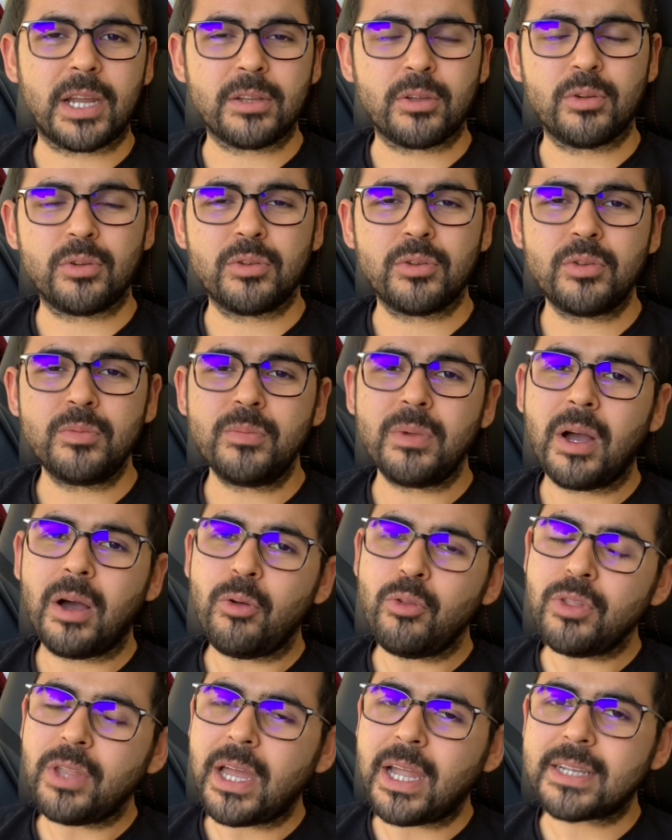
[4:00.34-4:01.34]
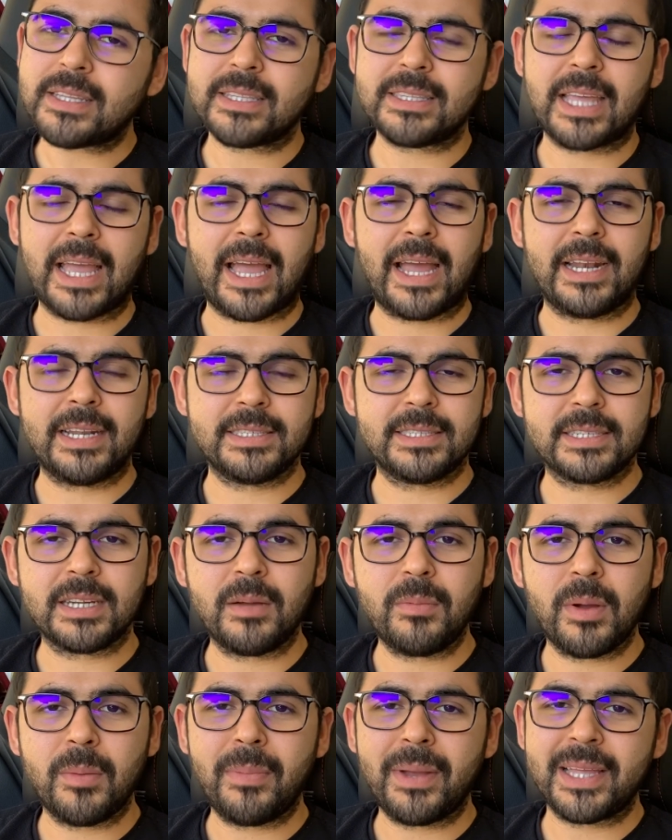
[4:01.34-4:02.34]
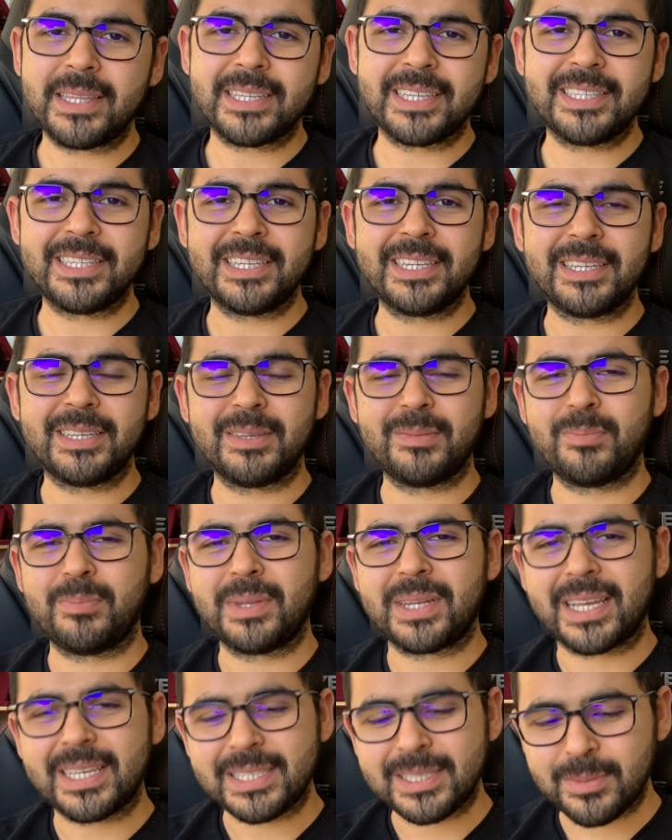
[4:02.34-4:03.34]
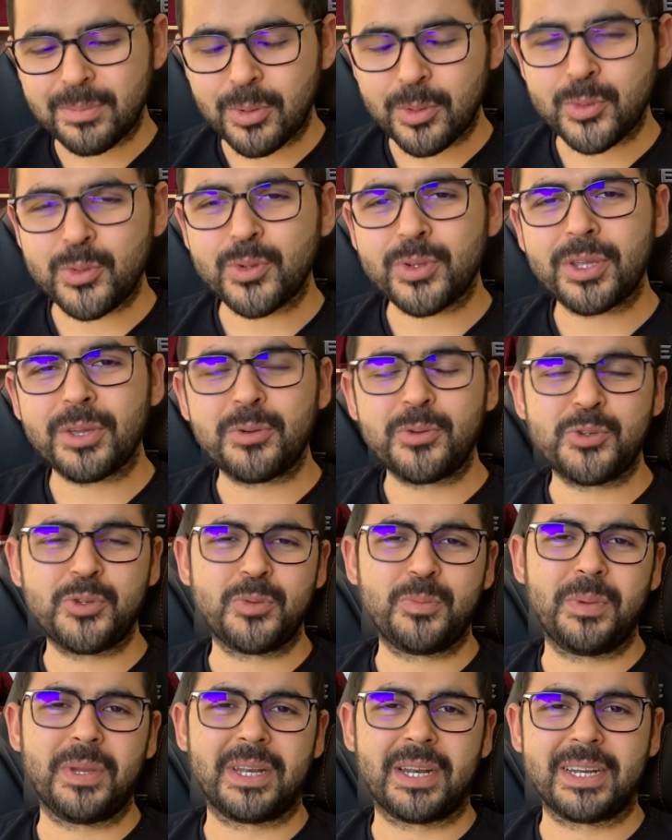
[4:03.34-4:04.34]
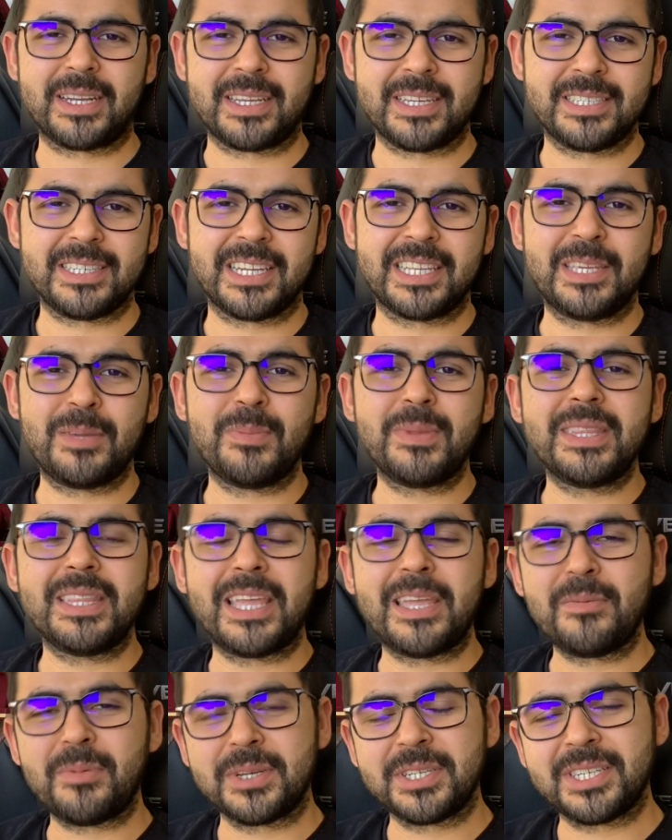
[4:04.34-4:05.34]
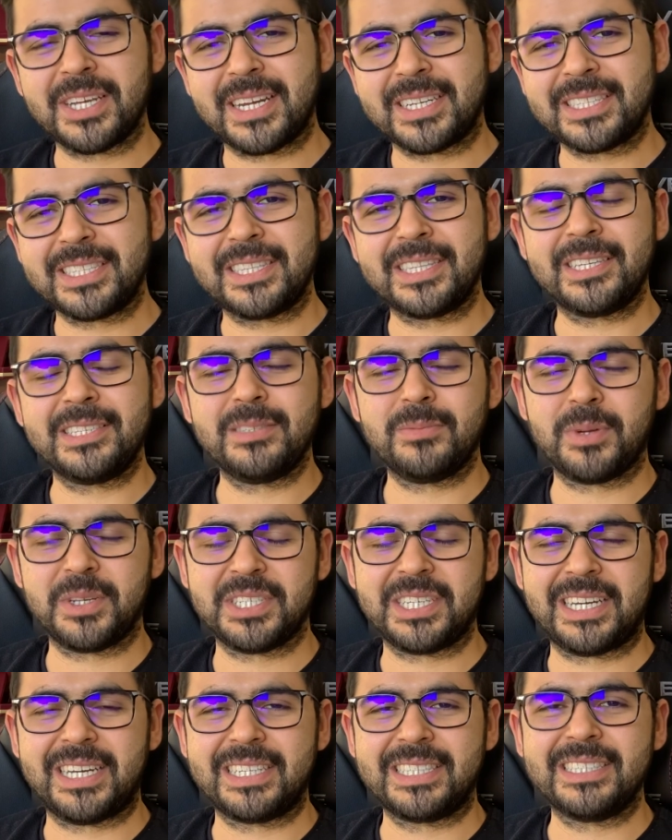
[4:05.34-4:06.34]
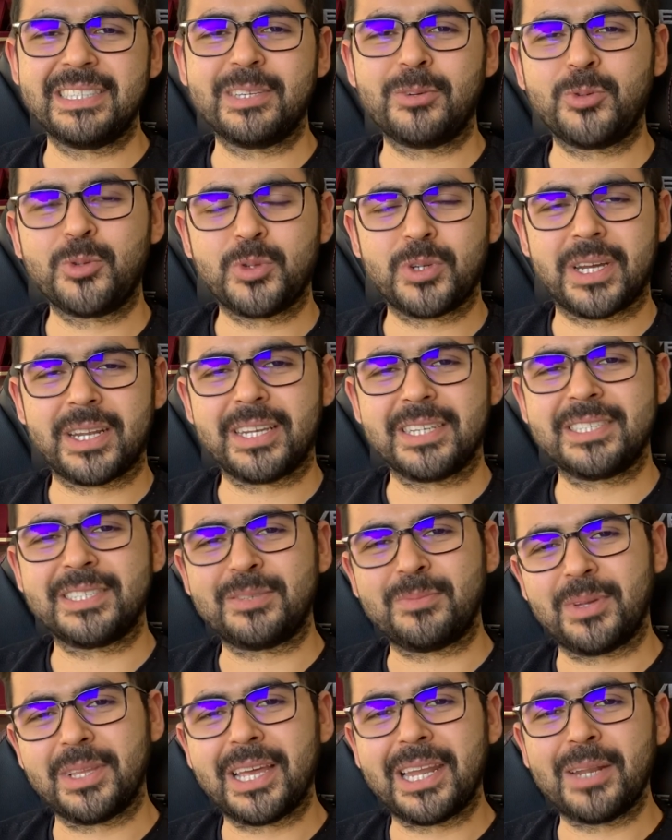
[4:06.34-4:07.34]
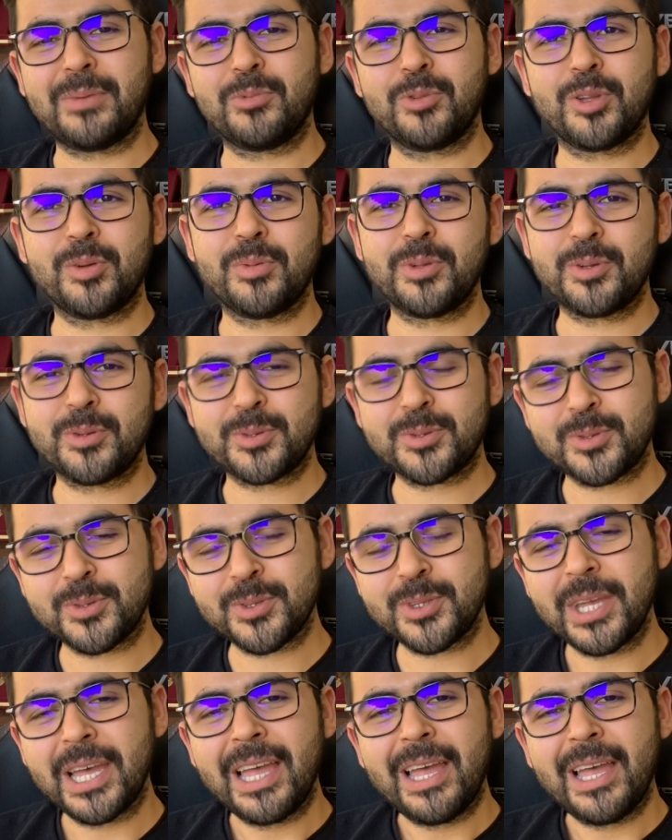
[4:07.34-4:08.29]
görüyorum. Onlar da değerlidir ama ben hani birazcık böyle Türkiye küçük bir yer arkadaşlar. Kimin neyi başardığını, nasıl başardığını da küçük araştırmalarla bulabiliyorsunuz.